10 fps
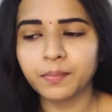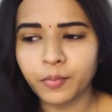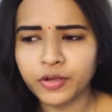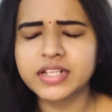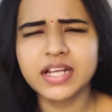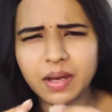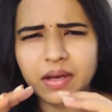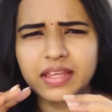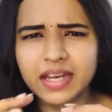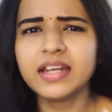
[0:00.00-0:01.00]
போயிட்டு
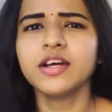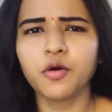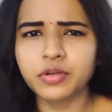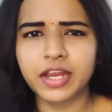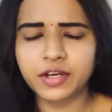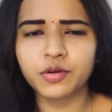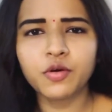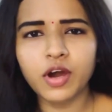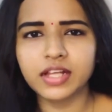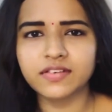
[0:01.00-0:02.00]
நான் என்ன கவுன் கேட்டேனோ
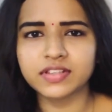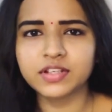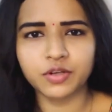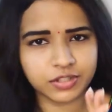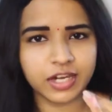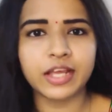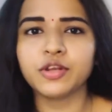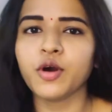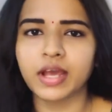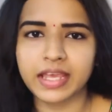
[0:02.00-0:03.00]
அதை வந்து
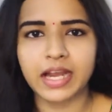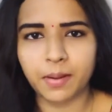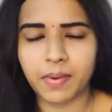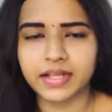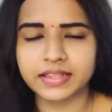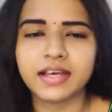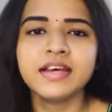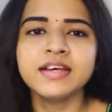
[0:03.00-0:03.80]
ட்ரையலும் அங்கேயே நான் பார்த்தேன்